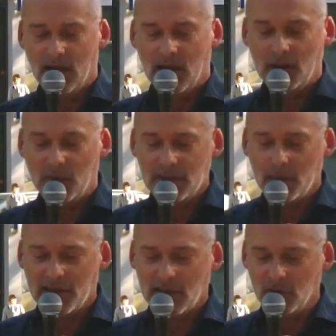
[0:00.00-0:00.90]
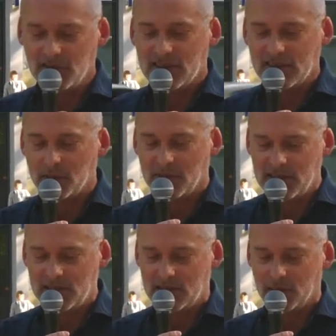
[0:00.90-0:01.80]
Ein Mitarbeiter muss sich deshalb
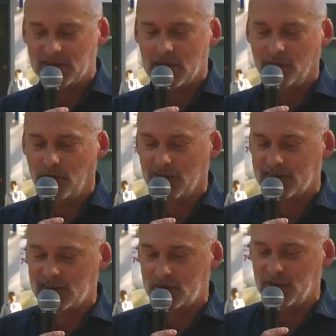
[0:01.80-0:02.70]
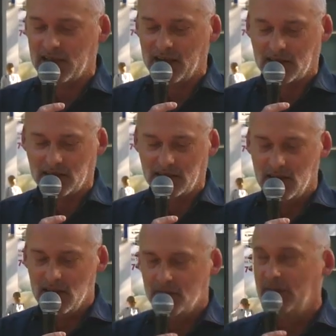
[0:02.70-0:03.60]
nicht bei seinem Vorgesetzten bedanken,
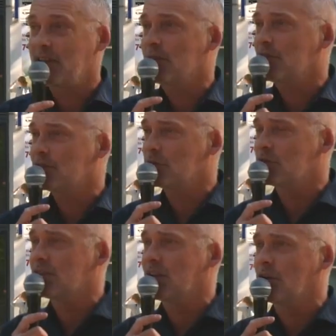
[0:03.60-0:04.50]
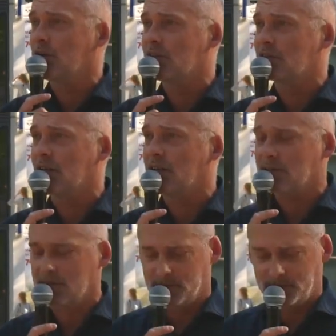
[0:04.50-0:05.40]
weil der versucht, seine Leute zu
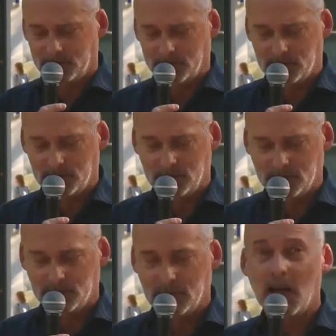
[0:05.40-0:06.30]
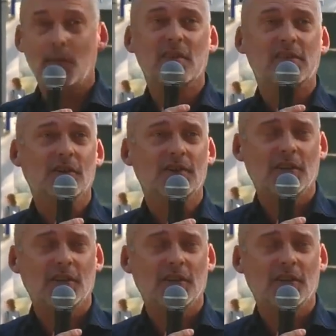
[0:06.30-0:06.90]
halten. Aber wir sollten